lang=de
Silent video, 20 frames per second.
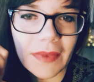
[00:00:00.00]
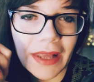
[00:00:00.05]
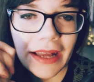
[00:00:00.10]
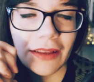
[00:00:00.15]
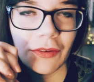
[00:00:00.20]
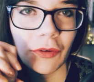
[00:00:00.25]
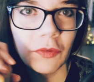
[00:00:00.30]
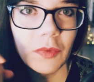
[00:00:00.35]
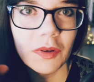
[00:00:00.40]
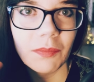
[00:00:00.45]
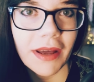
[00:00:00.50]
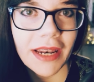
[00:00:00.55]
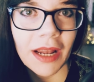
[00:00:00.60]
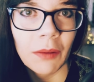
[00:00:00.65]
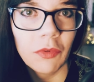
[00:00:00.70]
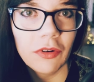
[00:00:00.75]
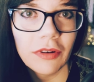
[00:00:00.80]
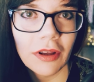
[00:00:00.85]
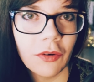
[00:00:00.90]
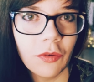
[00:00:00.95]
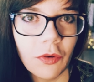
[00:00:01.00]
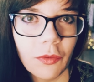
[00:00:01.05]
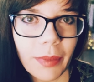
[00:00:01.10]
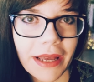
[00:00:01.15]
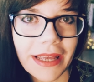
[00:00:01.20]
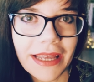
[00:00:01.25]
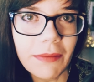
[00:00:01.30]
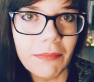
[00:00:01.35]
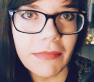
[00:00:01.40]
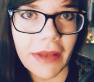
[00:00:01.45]
ja, ich konnte mit meiner Mutter nur
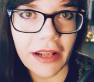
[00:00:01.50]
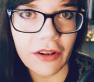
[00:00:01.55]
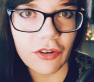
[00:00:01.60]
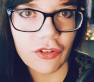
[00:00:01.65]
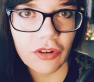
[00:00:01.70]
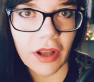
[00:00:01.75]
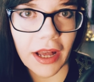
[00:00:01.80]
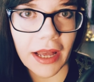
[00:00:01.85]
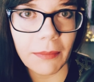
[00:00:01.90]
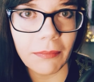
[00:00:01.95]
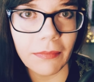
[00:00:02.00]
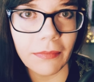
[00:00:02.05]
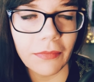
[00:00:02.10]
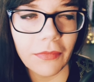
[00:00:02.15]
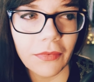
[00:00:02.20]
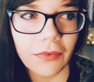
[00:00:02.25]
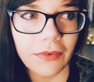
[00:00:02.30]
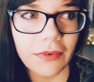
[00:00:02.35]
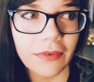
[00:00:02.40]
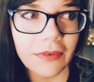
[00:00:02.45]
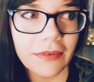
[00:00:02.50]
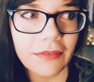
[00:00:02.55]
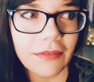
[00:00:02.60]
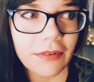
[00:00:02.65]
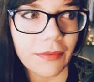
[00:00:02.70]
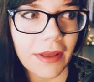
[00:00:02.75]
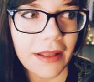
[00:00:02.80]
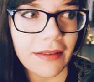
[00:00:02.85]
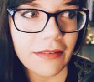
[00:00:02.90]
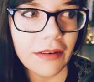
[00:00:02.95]
per E-Mail schreiben und
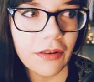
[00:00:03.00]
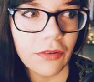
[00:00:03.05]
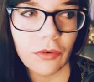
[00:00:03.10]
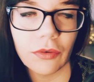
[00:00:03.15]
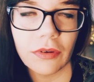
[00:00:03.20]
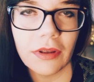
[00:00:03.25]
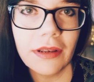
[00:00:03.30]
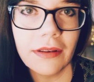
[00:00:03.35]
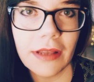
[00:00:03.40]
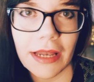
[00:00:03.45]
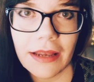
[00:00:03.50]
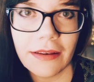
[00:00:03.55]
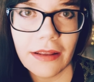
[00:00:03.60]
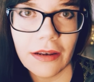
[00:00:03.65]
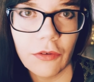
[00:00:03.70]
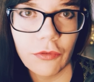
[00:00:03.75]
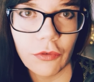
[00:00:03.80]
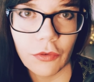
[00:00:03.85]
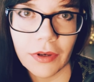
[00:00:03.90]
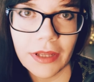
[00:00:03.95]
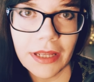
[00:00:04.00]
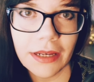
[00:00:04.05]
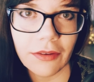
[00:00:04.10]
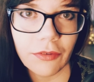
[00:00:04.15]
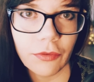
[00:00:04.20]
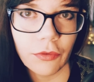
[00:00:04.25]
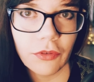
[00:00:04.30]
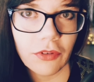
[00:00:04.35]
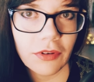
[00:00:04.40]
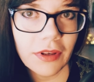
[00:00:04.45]
das war jetzt nicht so die Internettelefonie,
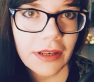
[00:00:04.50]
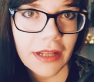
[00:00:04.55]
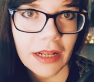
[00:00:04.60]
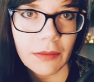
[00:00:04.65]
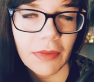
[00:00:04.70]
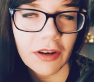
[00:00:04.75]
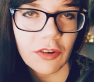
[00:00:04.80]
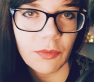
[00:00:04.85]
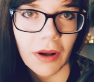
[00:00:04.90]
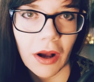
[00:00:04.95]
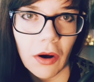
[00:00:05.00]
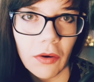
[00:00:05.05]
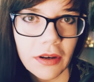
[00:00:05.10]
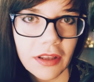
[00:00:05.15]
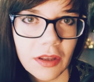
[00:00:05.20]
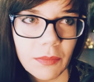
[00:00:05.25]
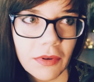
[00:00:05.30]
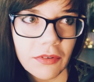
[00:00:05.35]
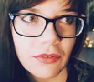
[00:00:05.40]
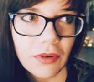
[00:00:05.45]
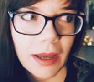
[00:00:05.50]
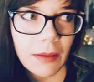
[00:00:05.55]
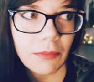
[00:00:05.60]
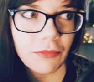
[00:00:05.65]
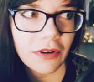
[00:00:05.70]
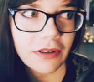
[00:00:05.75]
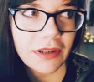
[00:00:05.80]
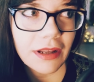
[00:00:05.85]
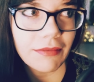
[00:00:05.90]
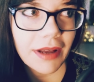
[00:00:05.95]
das funktioniert halt manchmal auch nicht immer so
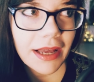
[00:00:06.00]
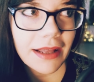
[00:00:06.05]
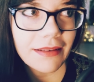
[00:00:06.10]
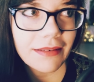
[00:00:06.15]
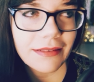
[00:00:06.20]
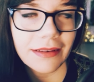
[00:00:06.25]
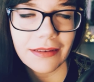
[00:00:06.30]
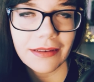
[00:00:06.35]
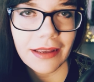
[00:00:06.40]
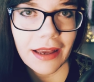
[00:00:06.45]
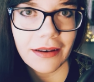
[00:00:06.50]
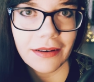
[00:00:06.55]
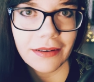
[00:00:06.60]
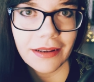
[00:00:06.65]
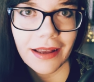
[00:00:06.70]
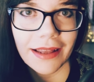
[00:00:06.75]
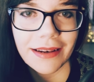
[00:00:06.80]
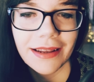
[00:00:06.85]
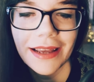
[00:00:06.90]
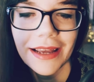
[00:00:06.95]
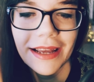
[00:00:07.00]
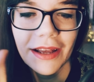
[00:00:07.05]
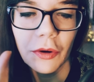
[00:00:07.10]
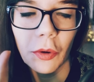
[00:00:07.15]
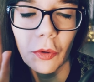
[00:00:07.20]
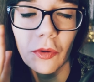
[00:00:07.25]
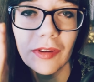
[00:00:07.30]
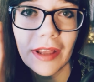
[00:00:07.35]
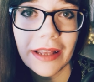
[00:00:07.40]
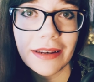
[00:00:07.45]
einfach, da war jetzt nicht kein, kein
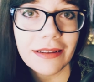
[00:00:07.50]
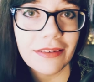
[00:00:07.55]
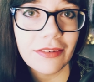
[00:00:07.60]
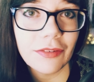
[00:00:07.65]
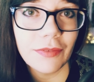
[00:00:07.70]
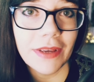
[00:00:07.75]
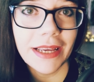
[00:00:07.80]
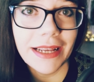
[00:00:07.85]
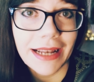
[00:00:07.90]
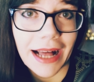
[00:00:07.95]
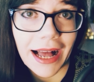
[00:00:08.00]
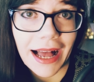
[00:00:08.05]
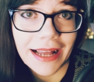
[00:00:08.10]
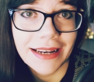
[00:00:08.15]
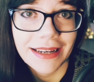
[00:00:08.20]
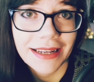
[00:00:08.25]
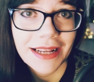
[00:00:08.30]
großartiges WLAN.